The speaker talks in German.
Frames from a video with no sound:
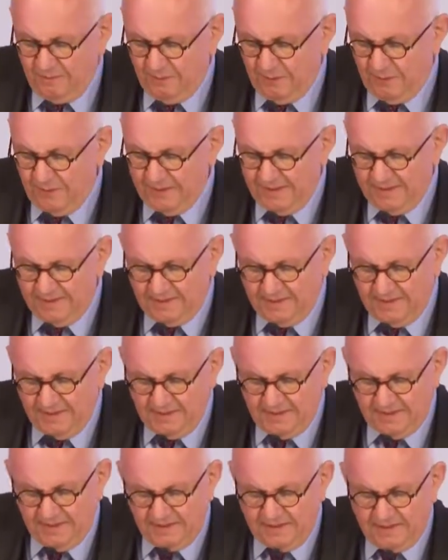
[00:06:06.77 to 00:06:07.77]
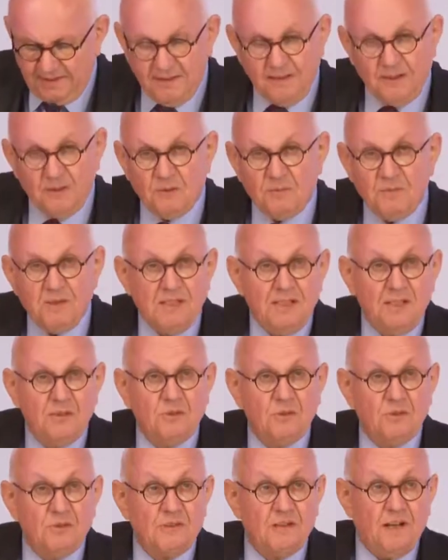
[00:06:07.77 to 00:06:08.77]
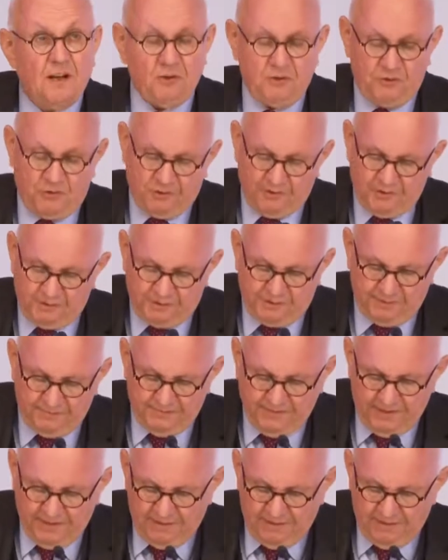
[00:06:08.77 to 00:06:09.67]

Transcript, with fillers: Frau Nestlers hat der Nominierungsausschuss